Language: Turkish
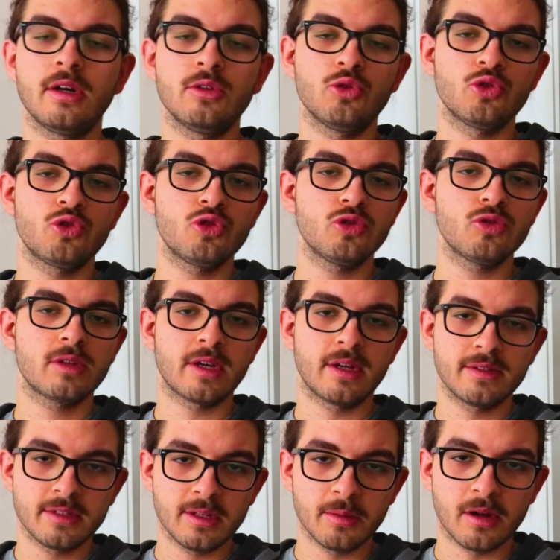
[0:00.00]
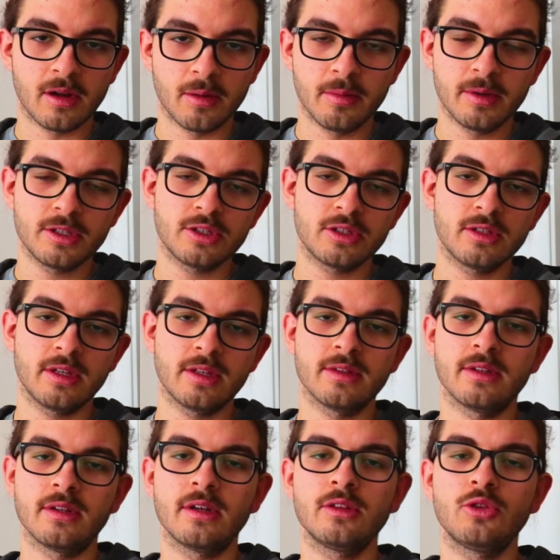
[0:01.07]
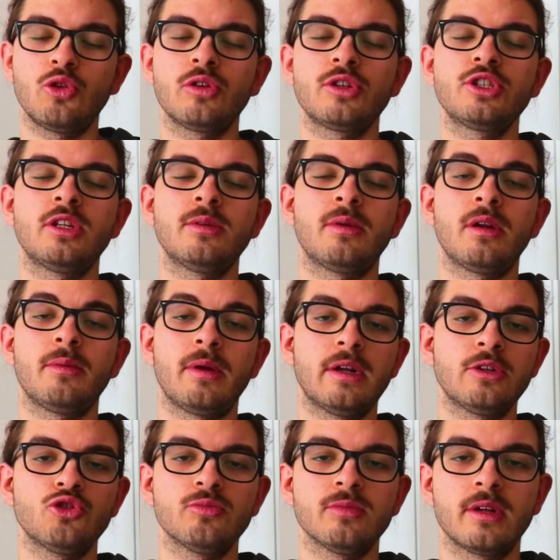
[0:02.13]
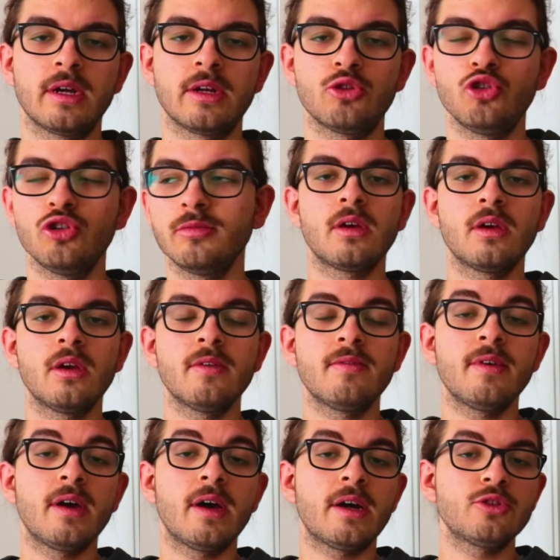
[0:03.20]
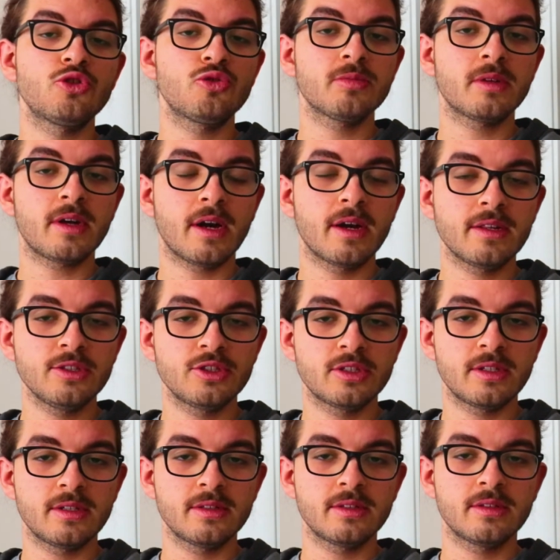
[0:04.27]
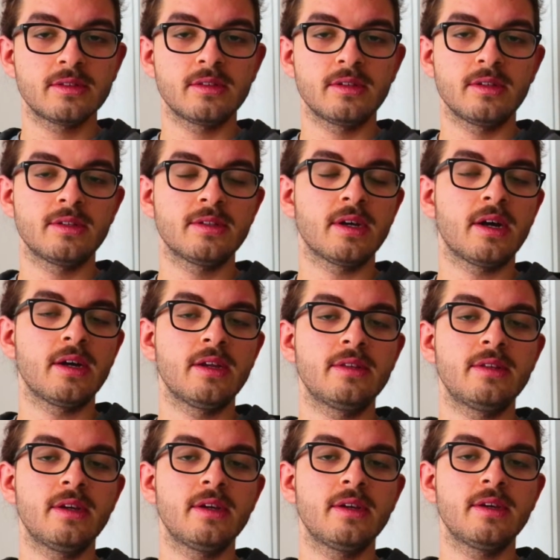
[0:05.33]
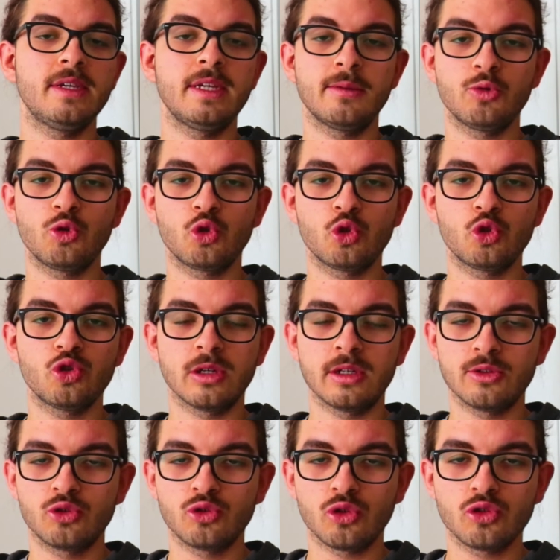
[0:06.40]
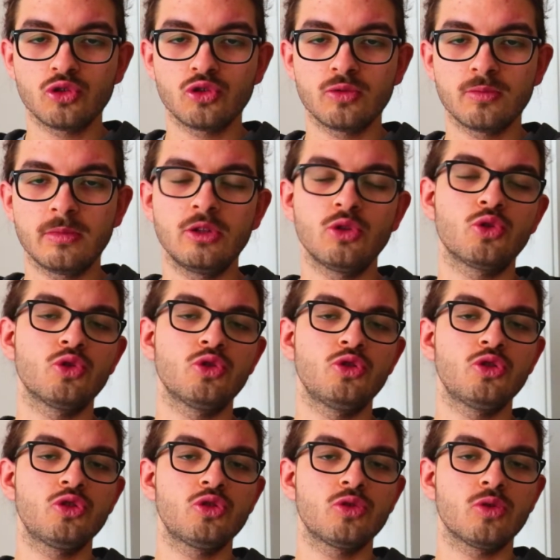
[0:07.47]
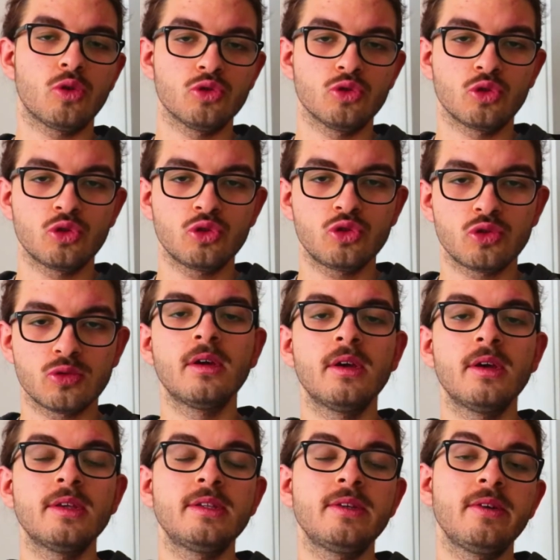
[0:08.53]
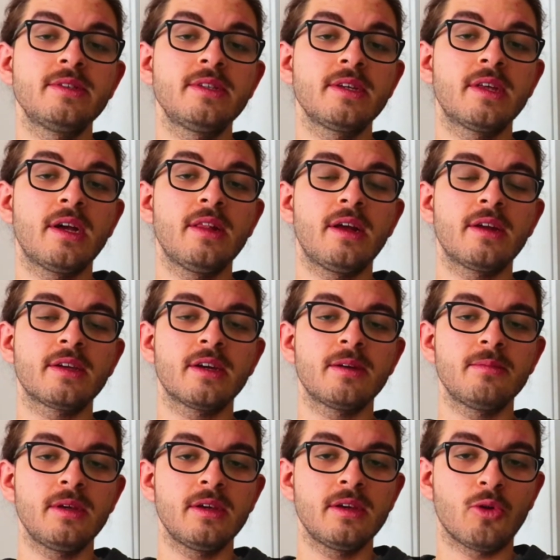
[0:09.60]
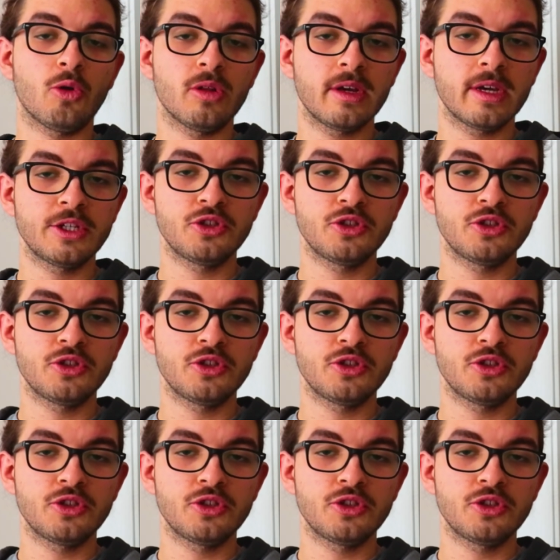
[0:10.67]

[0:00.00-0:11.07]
daha doğrusu kendisiyle beraber 5, yanında da 4 kişiyle beraber Erzurum'dan ayrılıyor. Ve Erzurum'a ayrılışlarının e, tarihi de 29 Ağustos 1919. Sivas'a giderlerken bir olay